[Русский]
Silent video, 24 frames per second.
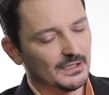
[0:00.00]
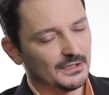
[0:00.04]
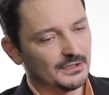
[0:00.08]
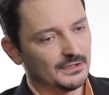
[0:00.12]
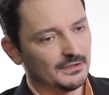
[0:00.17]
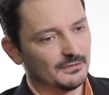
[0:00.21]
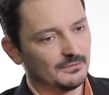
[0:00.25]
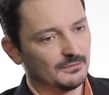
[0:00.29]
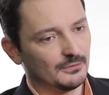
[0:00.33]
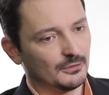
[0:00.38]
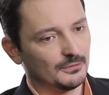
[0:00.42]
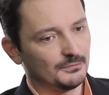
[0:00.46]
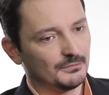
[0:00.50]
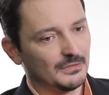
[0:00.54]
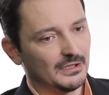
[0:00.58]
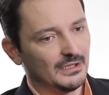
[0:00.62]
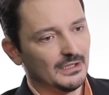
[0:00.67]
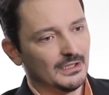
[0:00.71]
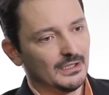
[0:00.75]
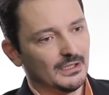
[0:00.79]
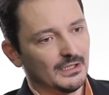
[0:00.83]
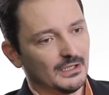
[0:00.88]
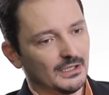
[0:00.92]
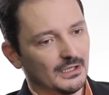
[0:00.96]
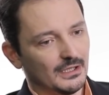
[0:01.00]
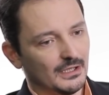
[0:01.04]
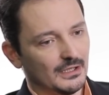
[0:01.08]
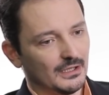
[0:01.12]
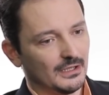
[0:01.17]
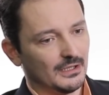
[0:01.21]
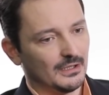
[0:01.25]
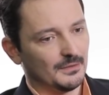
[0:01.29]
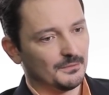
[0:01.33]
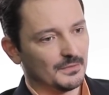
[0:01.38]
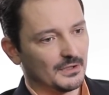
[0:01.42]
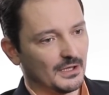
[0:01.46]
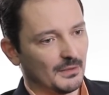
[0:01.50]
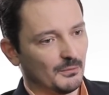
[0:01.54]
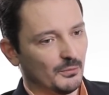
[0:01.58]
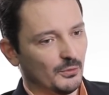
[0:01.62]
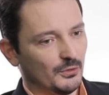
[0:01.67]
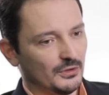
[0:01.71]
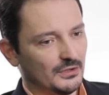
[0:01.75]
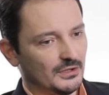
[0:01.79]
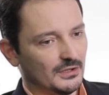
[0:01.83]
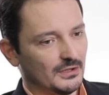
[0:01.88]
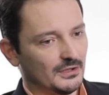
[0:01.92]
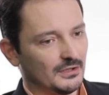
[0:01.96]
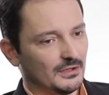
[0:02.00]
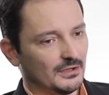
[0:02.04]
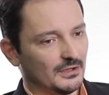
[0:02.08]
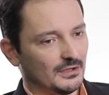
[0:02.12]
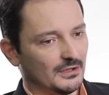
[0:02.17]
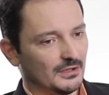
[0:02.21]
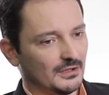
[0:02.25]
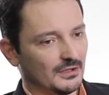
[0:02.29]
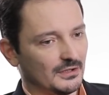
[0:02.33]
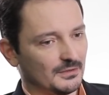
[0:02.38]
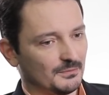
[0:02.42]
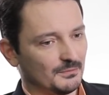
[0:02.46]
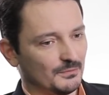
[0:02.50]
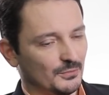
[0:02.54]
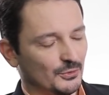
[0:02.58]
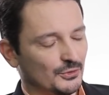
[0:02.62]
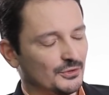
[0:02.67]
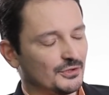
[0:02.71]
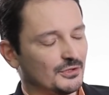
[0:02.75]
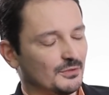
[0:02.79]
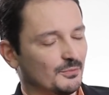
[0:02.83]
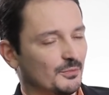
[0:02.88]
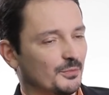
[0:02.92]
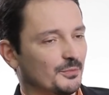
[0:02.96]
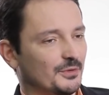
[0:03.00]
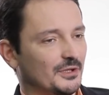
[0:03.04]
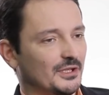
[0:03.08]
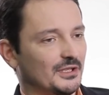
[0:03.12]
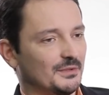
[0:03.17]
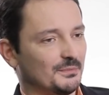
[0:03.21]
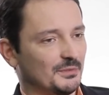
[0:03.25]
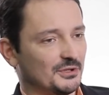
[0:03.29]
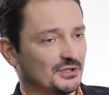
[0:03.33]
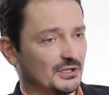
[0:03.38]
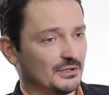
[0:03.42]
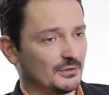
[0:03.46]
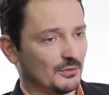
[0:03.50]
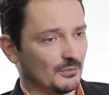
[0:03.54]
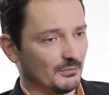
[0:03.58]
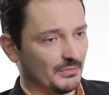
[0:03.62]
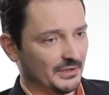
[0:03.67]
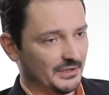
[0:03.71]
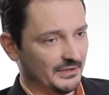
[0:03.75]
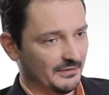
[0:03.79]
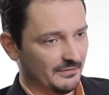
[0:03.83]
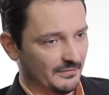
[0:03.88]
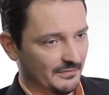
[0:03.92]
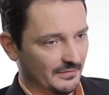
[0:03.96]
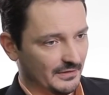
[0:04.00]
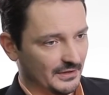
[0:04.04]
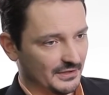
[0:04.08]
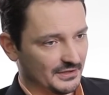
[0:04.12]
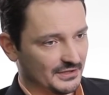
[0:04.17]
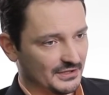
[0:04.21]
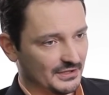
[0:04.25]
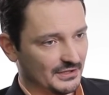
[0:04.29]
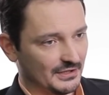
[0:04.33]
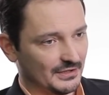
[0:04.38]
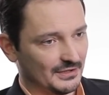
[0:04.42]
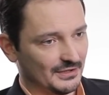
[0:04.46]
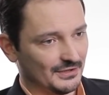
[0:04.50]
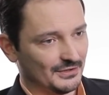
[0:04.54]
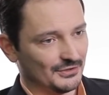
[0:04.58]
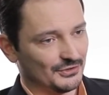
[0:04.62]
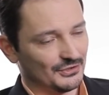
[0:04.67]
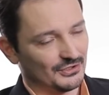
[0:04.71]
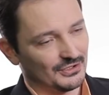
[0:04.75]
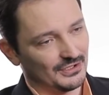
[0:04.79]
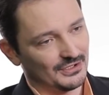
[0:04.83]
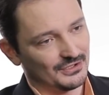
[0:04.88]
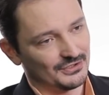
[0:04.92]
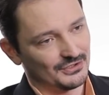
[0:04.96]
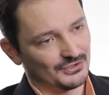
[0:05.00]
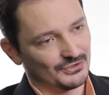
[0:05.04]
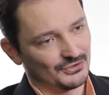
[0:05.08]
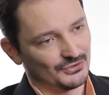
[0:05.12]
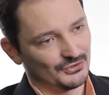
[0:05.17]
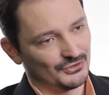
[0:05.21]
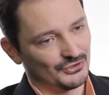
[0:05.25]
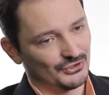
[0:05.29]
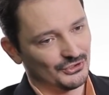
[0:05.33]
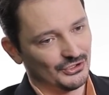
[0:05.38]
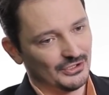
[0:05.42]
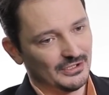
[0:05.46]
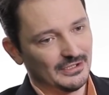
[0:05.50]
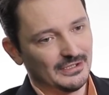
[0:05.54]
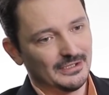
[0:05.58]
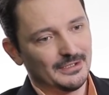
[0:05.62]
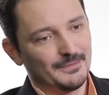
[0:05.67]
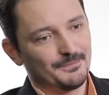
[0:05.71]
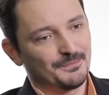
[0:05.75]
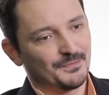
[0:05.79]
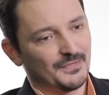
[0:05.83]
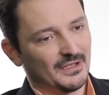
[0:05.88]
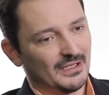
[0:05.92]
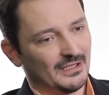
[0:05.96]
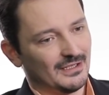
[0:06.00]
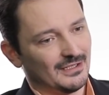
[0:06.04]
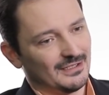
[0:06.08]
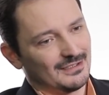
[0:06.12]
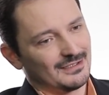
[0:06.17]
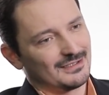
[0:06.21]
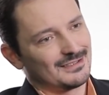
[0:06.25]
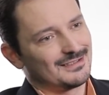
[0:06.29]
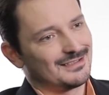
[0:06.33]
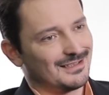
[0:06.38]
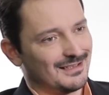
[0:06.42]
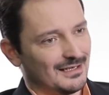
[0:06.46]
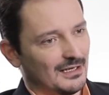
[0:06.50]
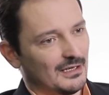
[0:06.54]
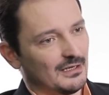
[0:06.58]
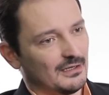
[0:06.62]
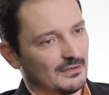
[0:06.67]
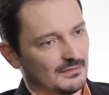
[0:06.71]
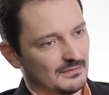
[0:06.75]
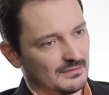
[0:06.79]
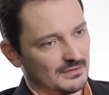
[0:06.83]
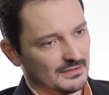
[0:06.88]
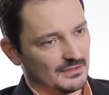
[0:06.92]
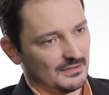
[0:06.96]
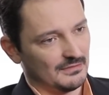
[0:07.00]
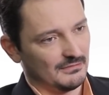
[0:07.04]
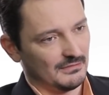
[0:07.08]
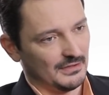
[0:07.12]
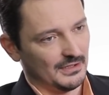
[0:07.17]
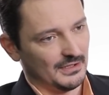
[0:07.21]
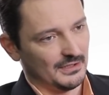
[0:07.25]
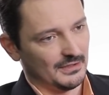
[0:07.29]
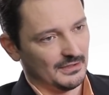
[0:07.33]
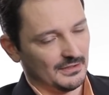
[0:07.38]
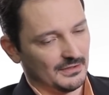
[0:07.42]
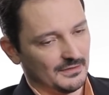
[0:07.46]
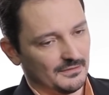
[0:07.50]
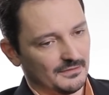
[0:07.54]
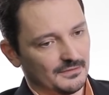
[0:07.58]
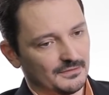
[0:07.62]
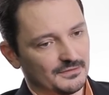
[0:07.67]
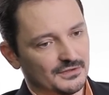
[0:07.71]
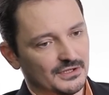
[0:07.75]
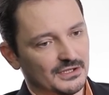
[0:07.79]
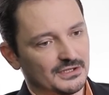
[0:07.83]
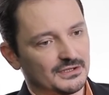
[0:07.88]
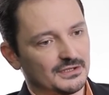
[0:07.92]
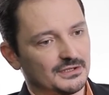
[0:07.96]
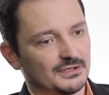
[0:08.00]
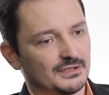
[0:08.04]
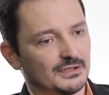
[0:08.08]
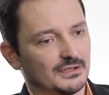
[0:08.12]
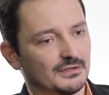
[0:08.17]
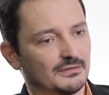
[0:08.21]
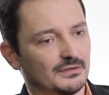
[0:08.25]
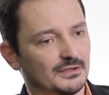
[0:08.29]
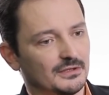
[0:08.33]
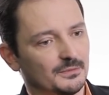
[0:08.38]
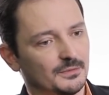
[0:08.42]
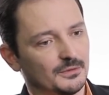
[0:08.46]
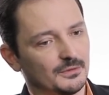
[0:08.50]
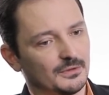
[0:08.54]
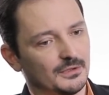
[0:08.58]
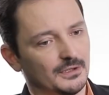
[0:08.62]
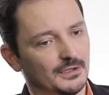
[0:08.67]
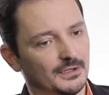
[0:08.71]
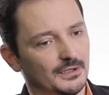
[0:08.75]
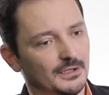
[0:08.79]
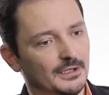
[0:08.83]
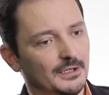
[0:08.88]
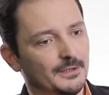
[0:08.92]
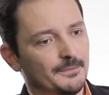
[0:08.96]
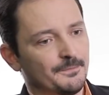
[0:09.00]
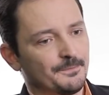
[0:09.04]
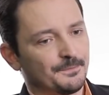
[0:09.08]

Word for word: Его э, работа э, больше напоминает по жанру манифест. Она начинается с очень а, радикального заявления. В частности, говорит Бюхли,